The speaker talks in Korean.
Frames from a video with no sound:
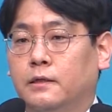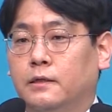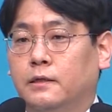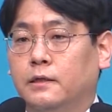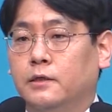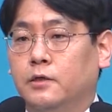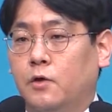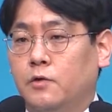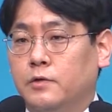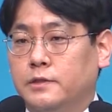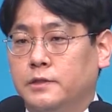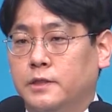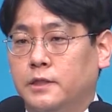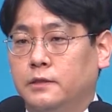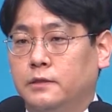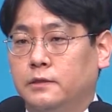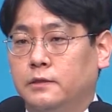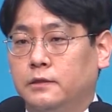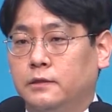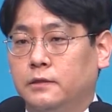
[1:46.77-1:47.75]
이
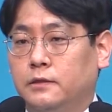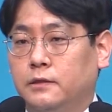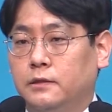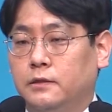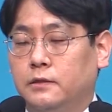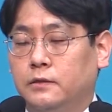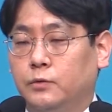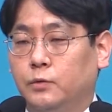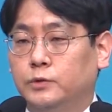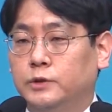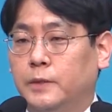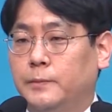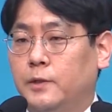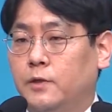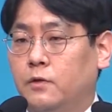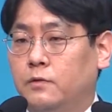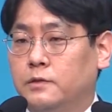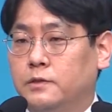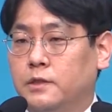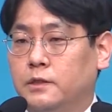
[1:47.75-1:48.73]
형제들은 요셉의
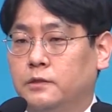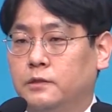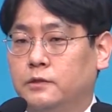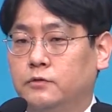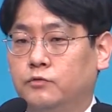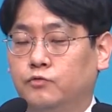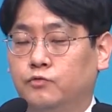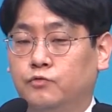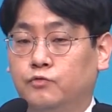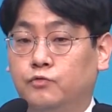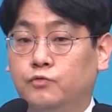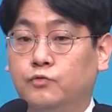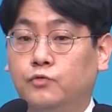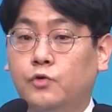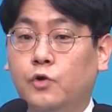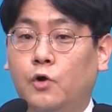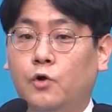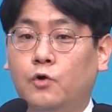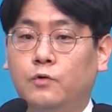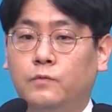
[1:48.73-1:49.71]
형제들은
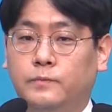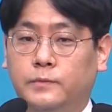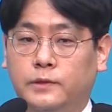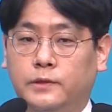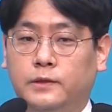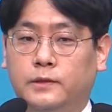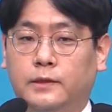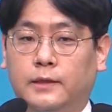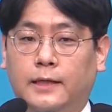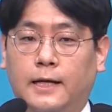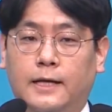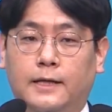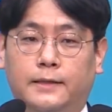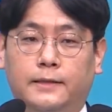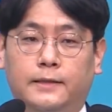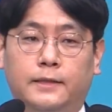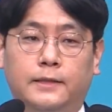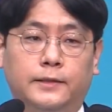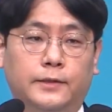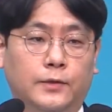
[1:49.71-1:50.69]
두려움을
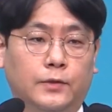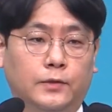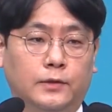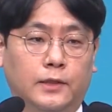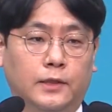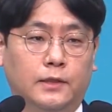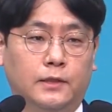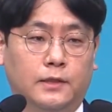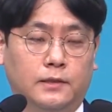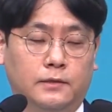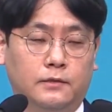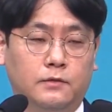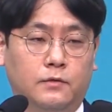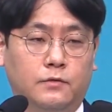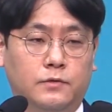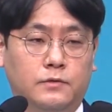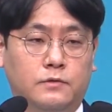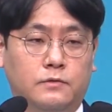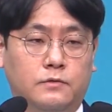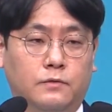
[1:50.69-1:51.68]
갖게 되었다라는
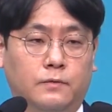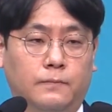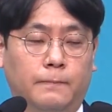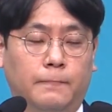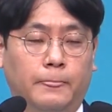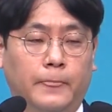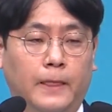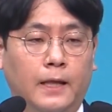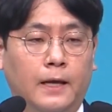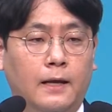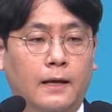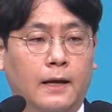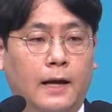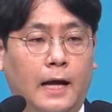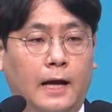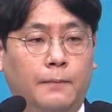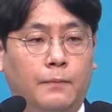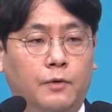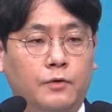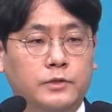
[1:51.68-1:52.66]
것이죠.
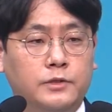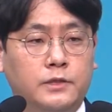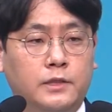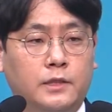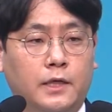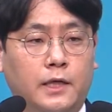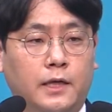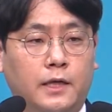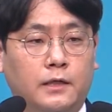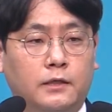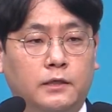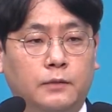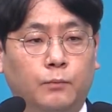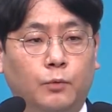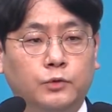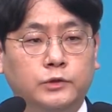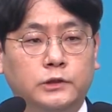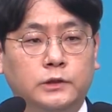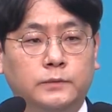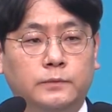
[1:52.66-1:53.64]
아버지의 그
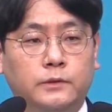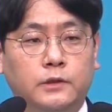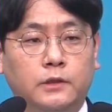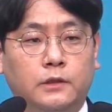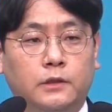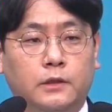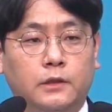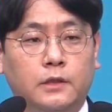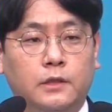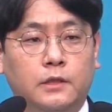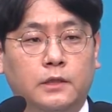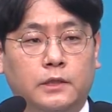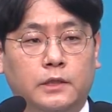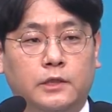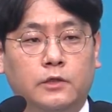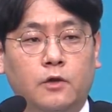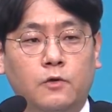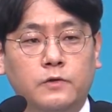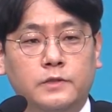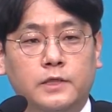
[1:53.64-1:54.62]
모습을 이
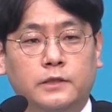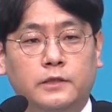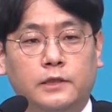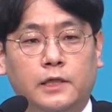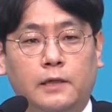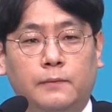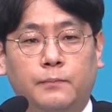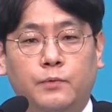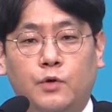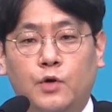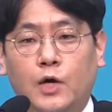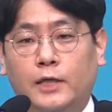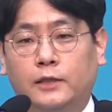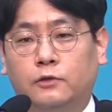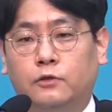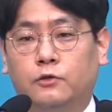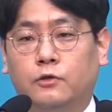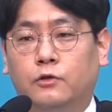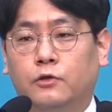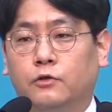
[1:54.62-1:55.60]
형제들이
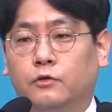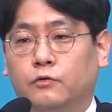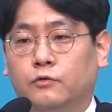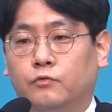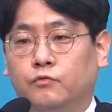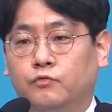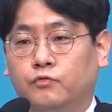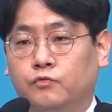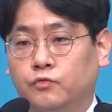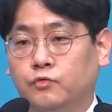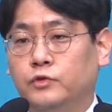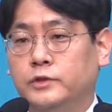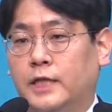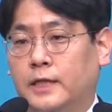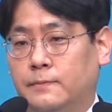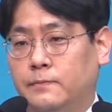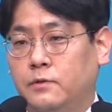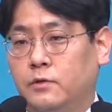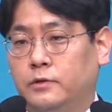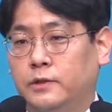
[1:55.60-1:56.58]
보았던 두
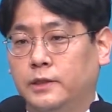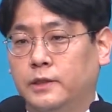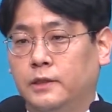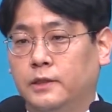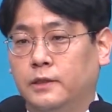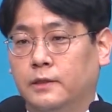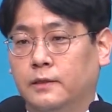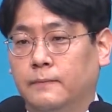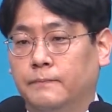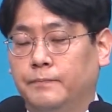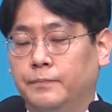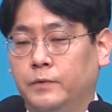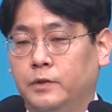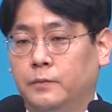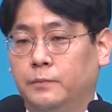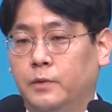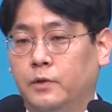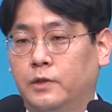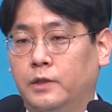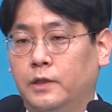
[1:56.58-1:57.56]
장면이
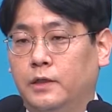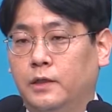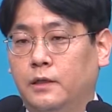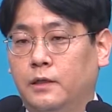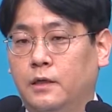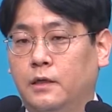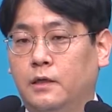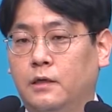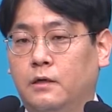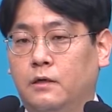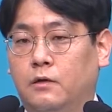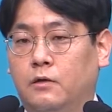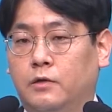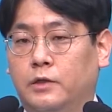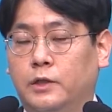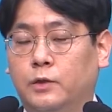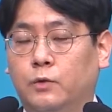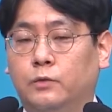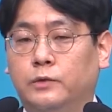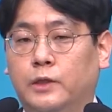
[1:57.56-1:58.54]
특별히 어,
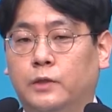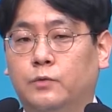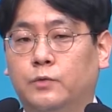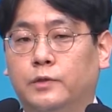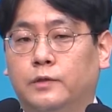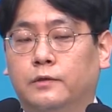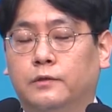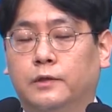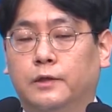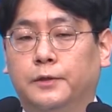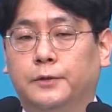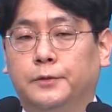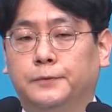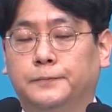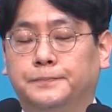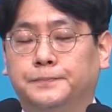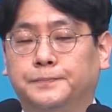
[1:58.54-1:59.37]
기록되고 있는데요.